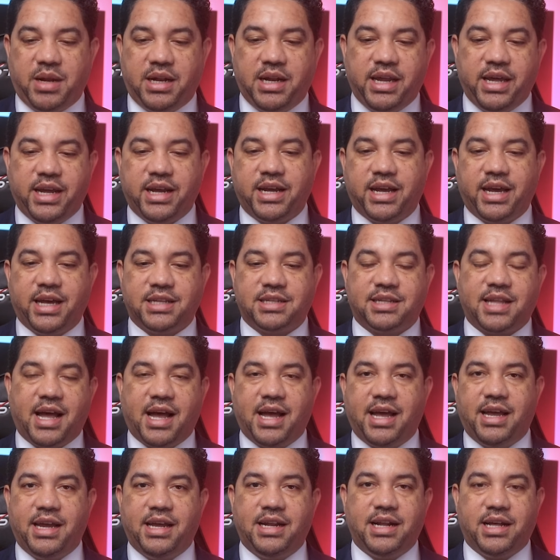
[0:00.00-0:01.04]
El link
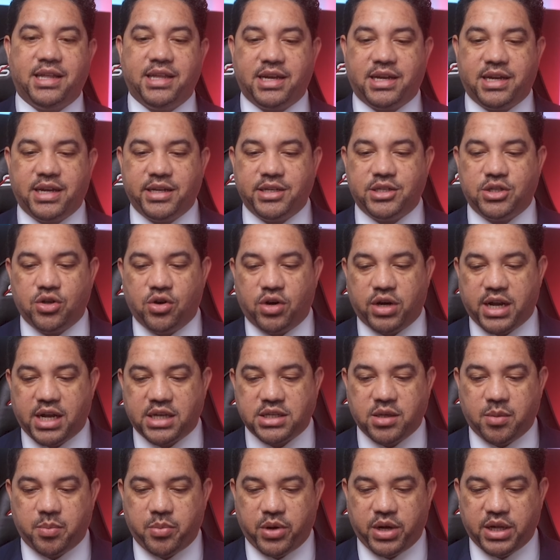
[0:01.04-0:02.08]
está en la descripción.
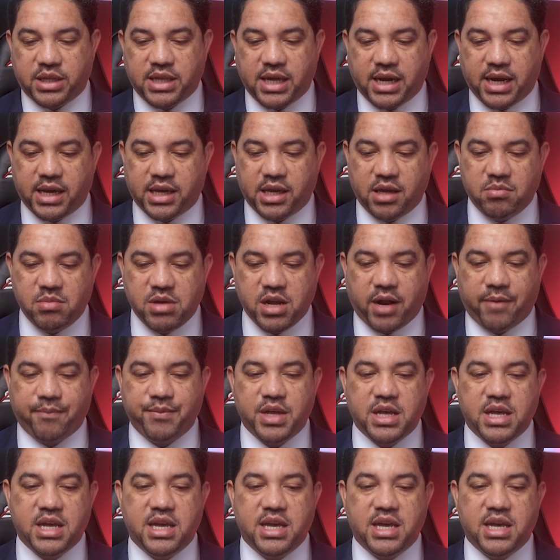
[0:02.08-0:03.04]
Gracias por estar aquí. Miren.